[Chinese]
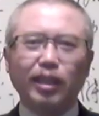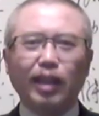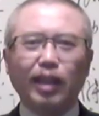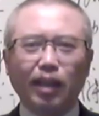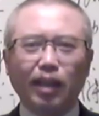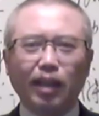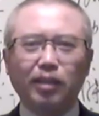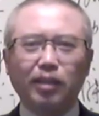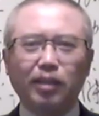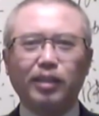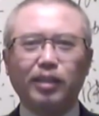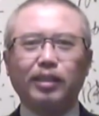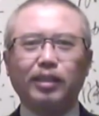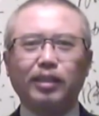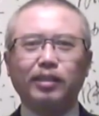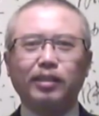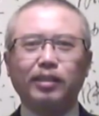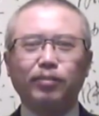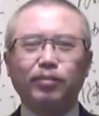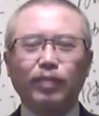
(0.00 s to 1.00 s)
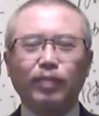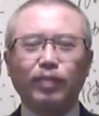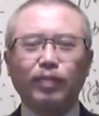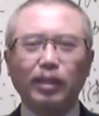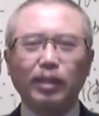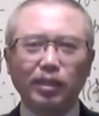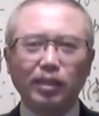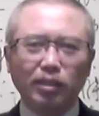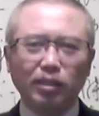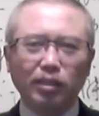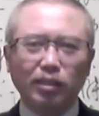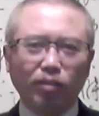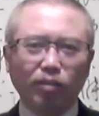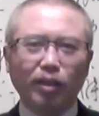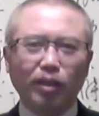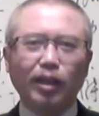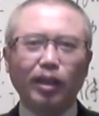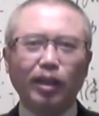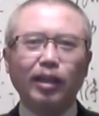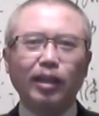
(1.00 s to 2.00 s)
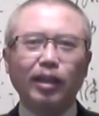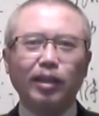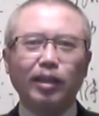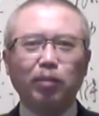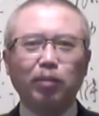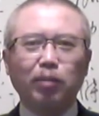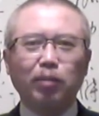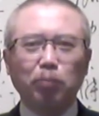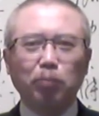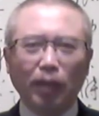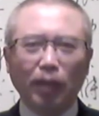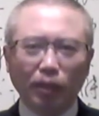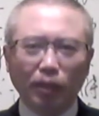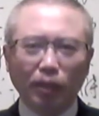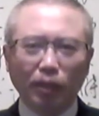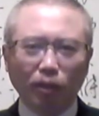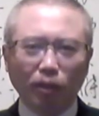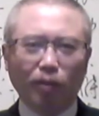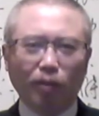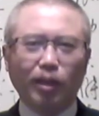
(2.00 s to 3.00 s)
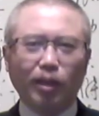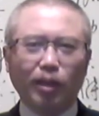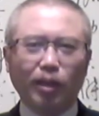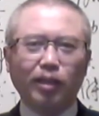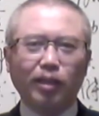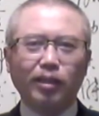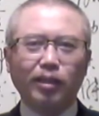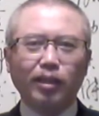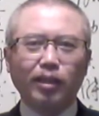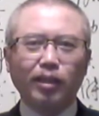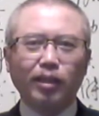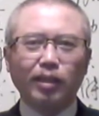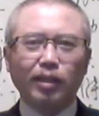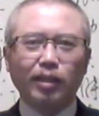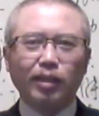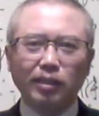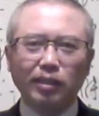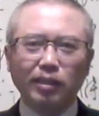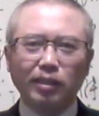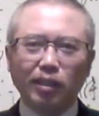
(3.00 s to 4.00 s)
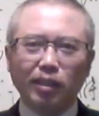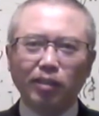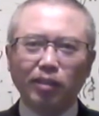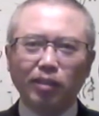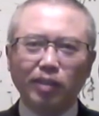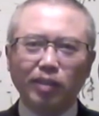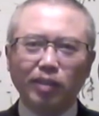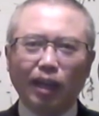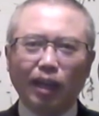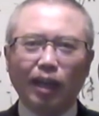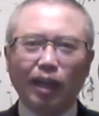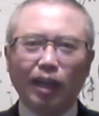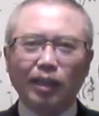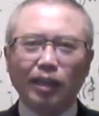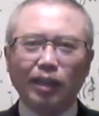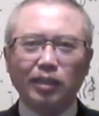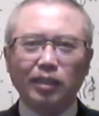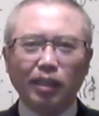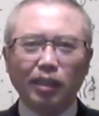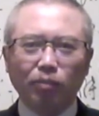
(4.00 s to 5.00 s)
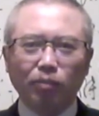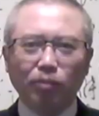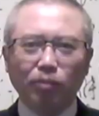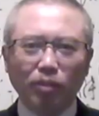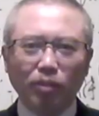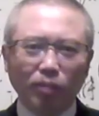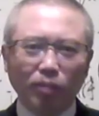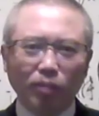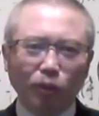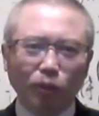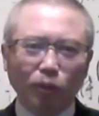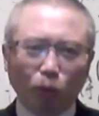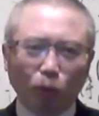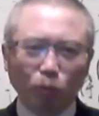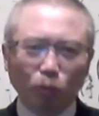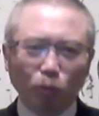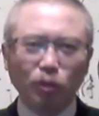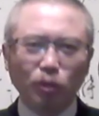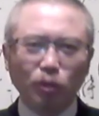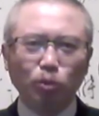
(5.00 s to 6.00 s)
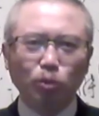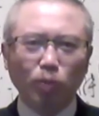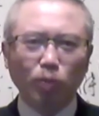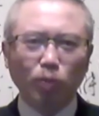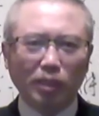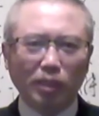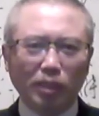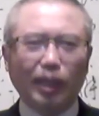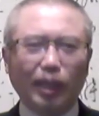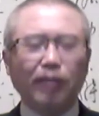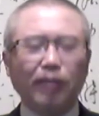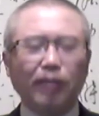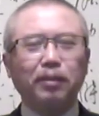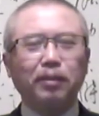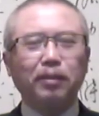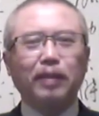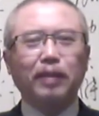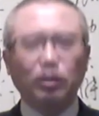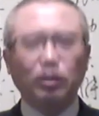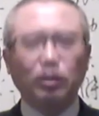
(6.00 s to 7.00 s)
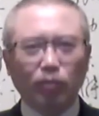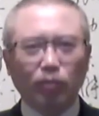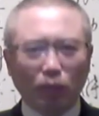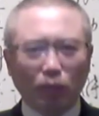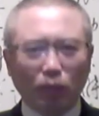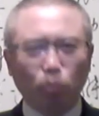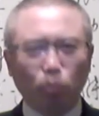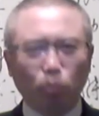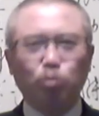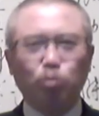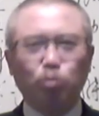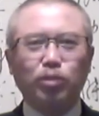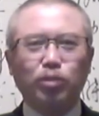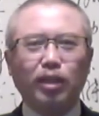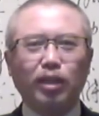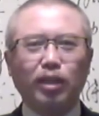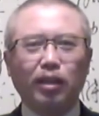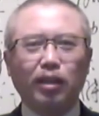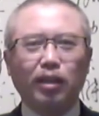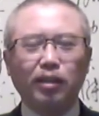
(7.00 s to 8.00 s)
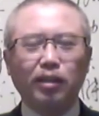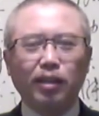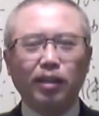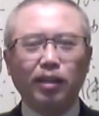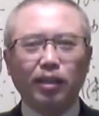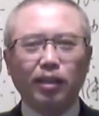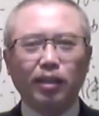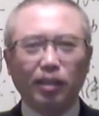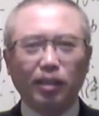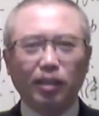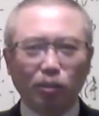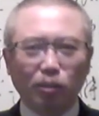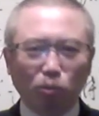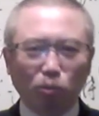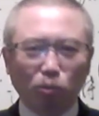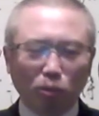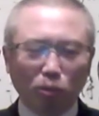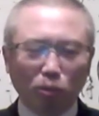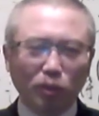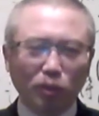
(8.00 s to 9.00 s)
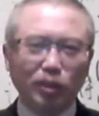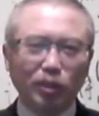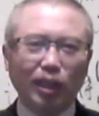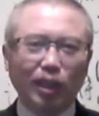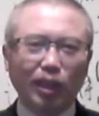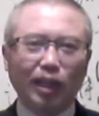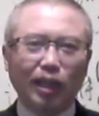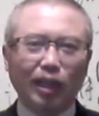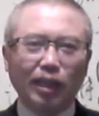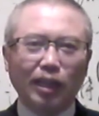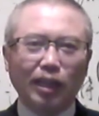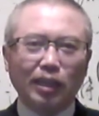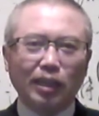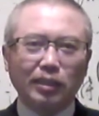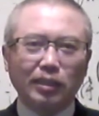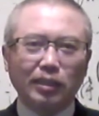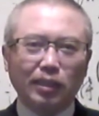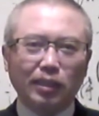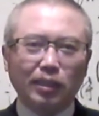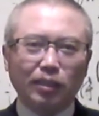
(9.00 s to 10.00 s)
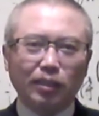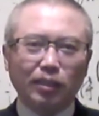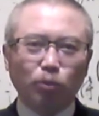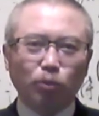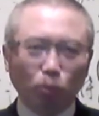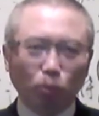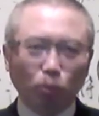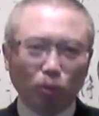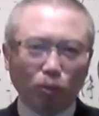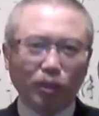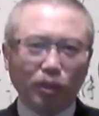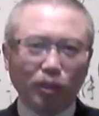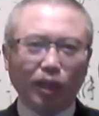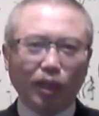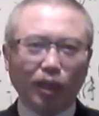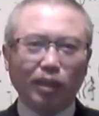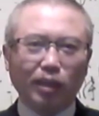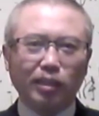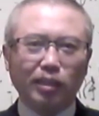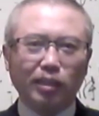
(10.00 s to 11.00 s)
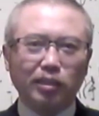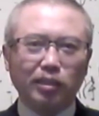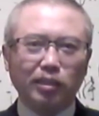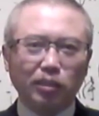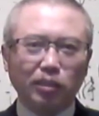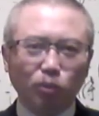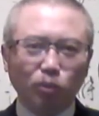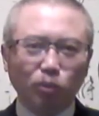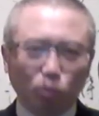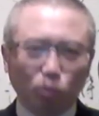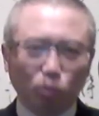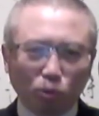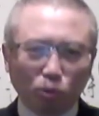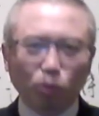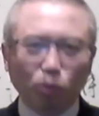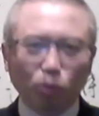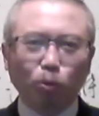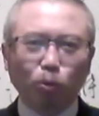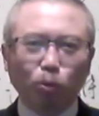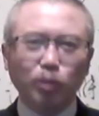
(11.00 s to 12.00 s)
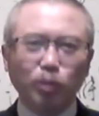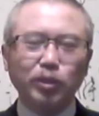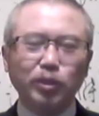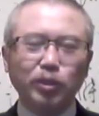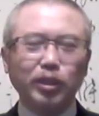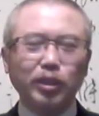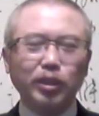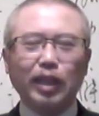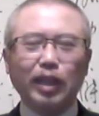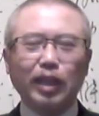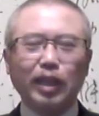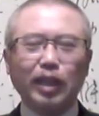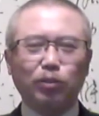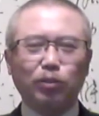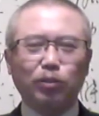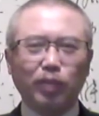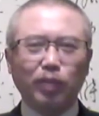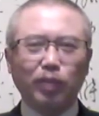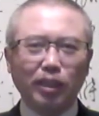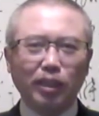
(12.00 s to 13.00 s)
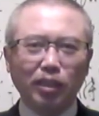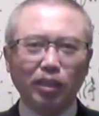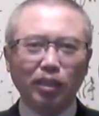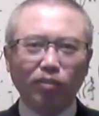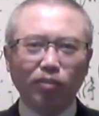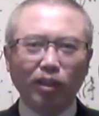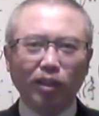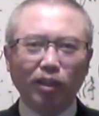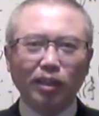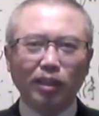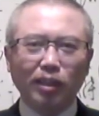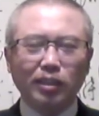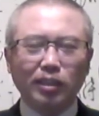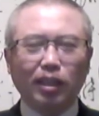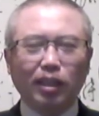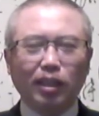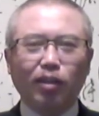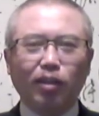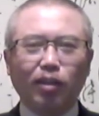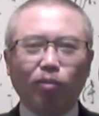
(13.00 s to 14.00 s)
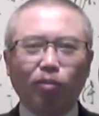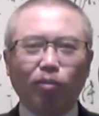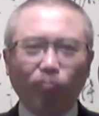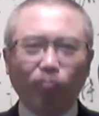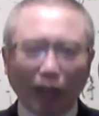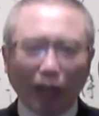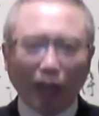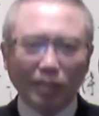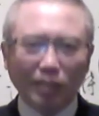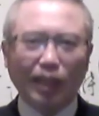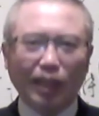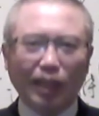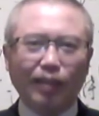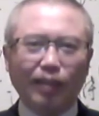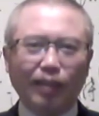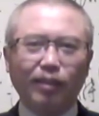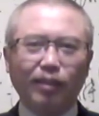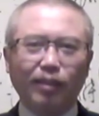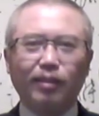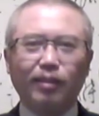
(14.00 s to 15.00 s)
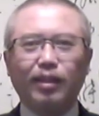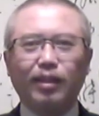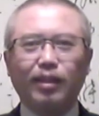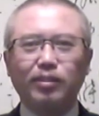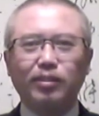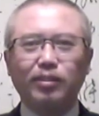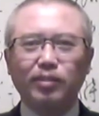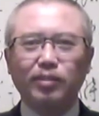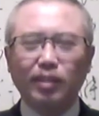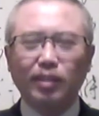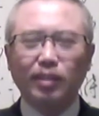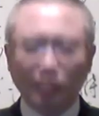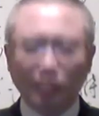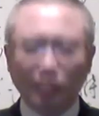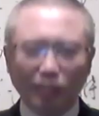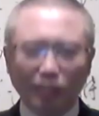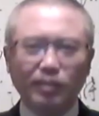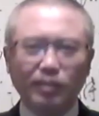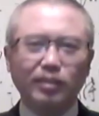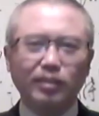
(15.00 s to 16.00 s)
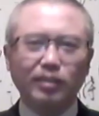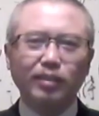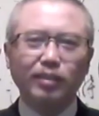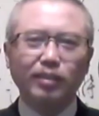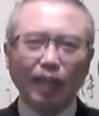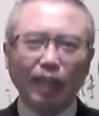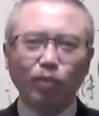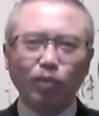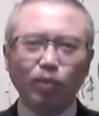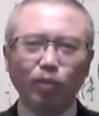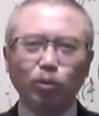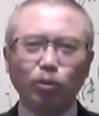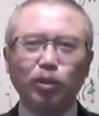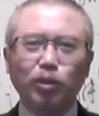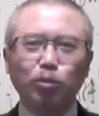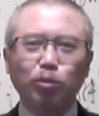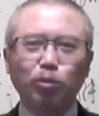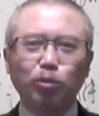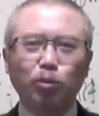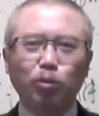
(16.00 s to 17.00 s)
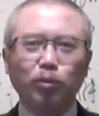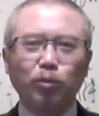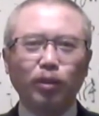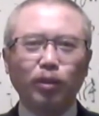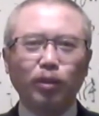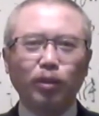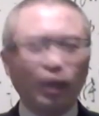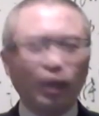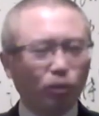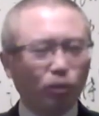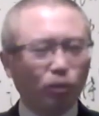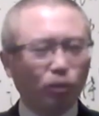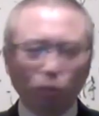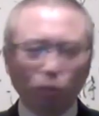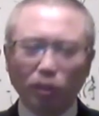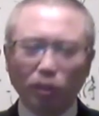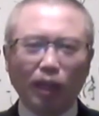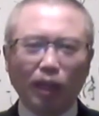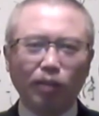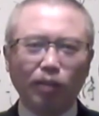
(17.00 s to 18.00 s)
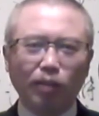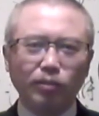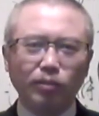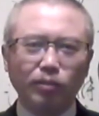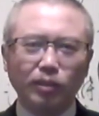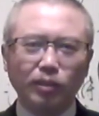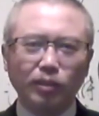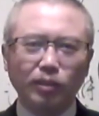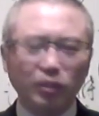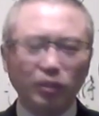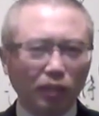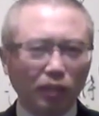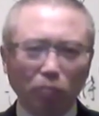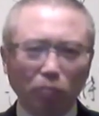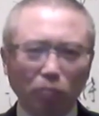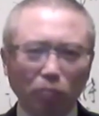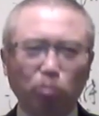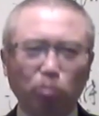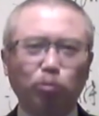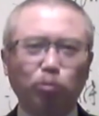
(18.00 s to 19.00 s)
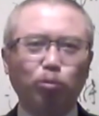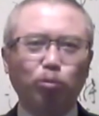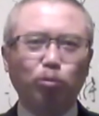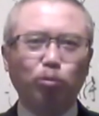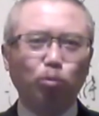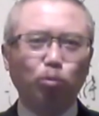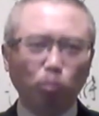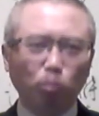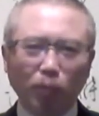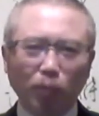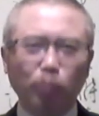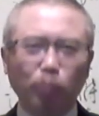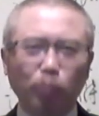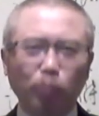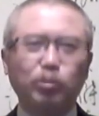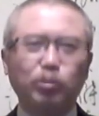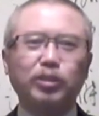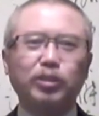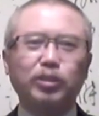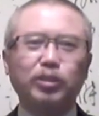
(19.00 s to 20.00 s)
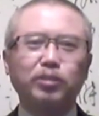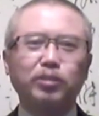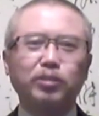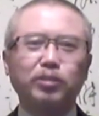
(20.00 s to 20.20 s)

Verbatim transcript: 那还可以。那些西方人呢，他们每年都搞的。但是你要想啊，在那地方投资赚钱，那就打错主意了。那你如果是像啊这个中国一样，你倾举国之力啊去那些地方想搞发展，那就是更是大错特错啊，错的真是离谱，无边无际。